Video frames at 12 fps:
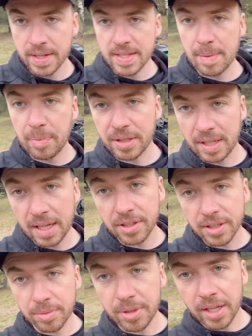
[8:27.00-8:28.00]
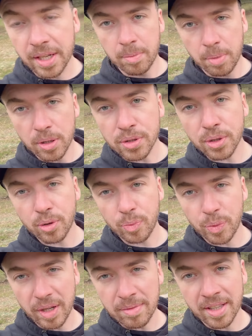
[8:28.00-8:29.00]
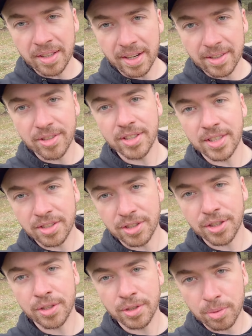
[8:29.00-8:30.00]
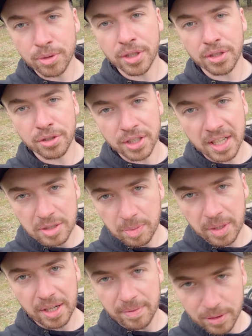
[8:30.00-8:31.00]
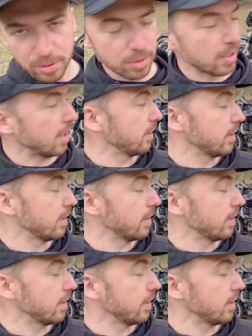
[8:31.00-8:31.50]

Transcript: Zapytacie mnie, po co kupiłem ten RX660 oprócz tego, że Kasperek mnie oszukał.